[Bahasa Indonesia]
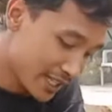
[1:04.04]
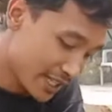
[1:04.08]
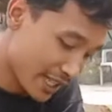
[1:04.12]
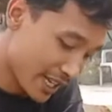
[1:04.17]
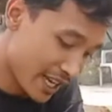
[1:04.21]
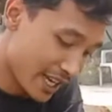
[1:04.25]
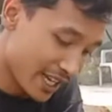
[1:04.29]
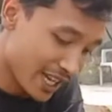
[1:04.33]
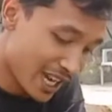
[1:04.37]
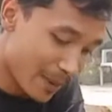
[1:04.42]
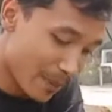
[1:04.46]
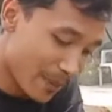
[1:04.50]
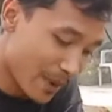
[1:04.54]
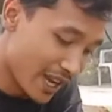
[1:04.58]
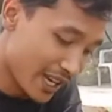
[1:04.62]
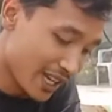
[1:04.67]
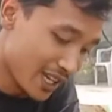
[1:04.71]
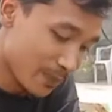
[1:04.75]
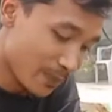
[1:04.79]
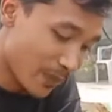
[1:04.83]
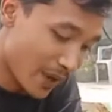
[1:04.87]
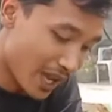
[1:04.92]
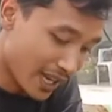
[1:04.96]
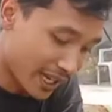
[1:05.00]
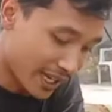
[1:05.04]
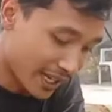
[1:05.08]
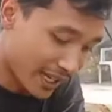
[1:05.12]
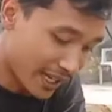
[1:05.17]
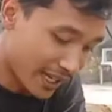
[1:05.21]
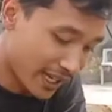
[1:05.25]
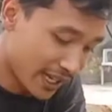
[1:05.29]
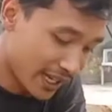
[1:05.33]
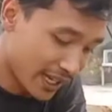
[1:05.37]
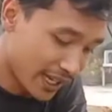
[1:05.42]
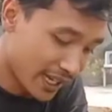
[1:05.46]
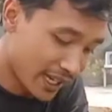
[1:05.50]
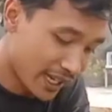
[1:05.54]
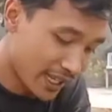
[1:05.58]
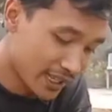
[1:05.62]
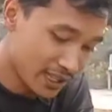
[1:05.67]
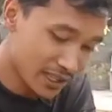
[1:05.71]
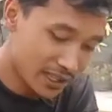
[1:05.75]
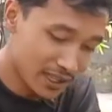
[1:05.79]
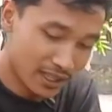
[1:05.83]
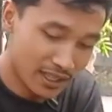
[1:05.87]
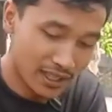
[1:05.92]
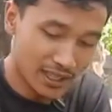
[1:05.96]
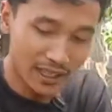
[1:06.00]
saya namain paket
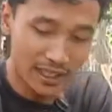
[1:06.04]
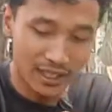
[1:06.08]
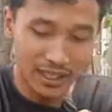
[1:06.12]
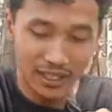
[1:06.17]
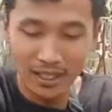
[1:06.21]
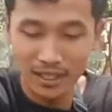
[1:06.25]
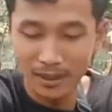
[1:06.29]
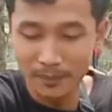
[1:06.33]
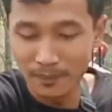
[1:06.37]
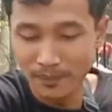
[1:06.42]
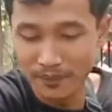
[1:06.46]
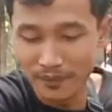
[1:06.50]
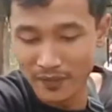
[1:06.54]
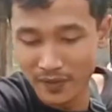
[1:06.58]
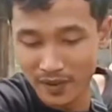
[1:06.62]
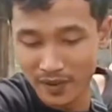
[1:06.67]
um,